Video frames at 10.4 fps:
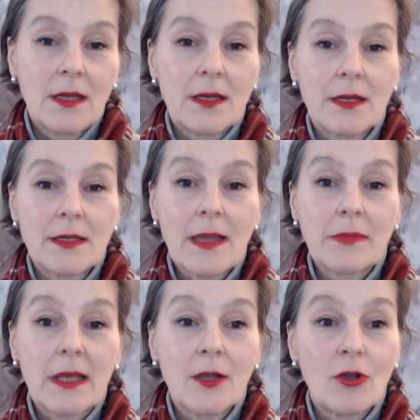А, я
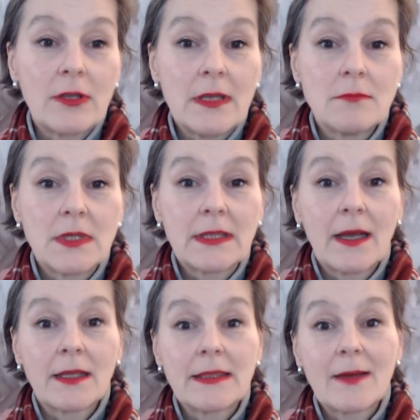полагаю, именно
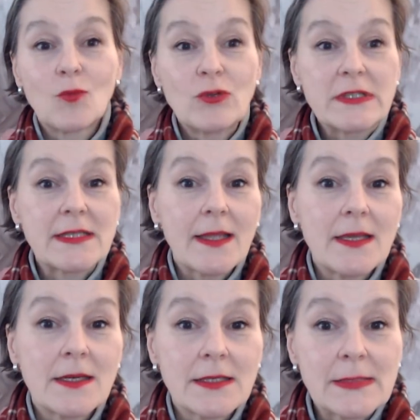одному из
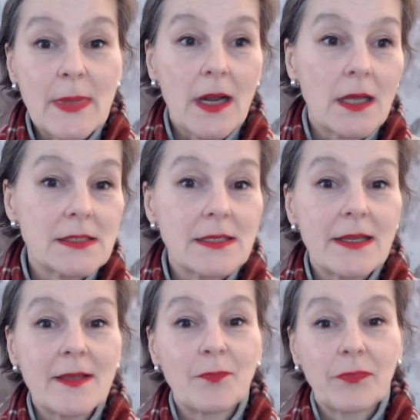таких
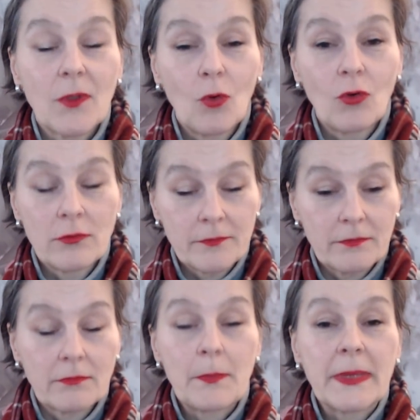избирателей он
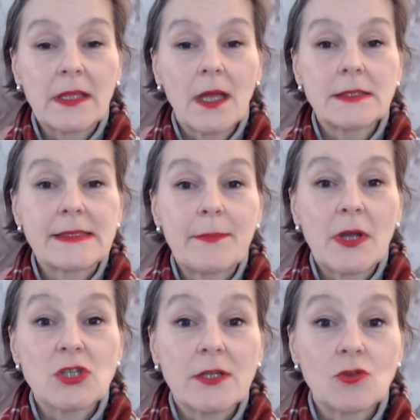пытался
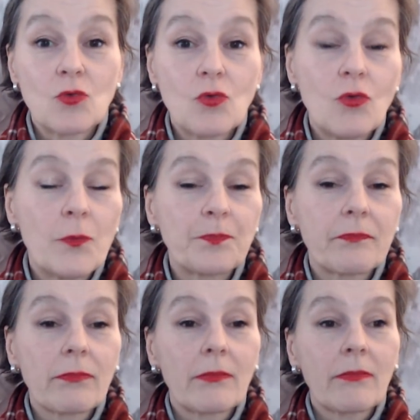пожать руку.
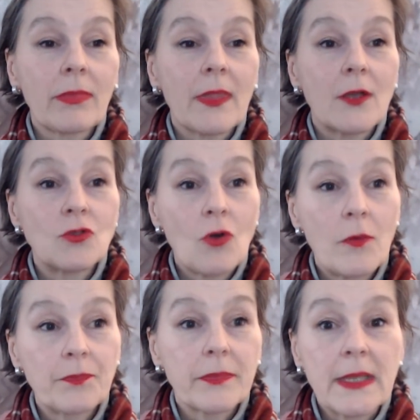
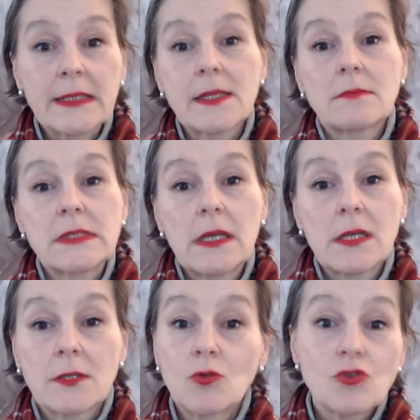Но на самом
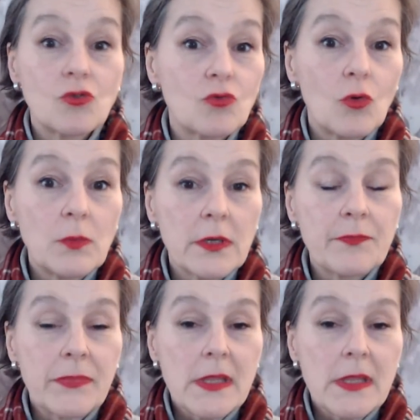деле это очень удобно